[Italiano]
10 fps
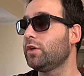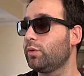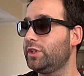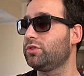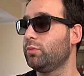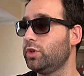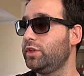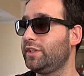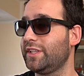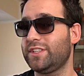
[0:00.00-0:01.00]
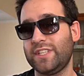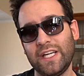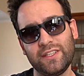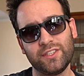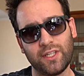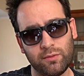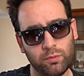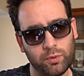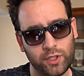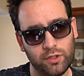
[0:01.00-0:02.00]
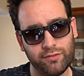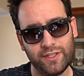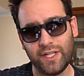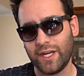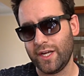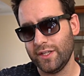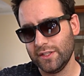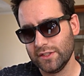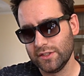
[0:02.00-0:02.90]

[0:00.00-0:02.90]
Questo molto interessante, staremo un pochino a vedere